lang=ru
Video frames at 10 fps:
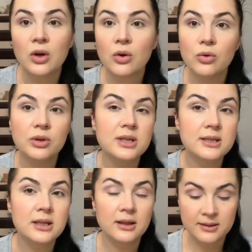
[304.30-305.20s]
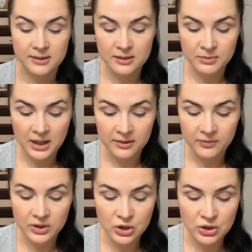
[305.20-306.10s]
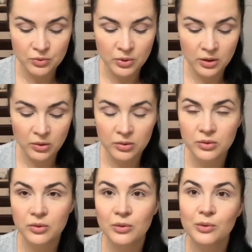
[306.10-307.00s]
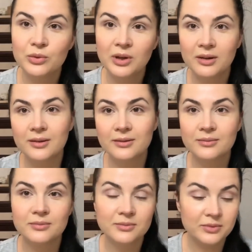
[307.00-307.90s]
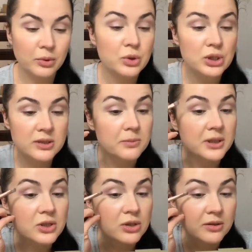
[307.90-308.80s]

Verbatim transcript: Он не сильно затемняет внешний уголок, но так очень симпатично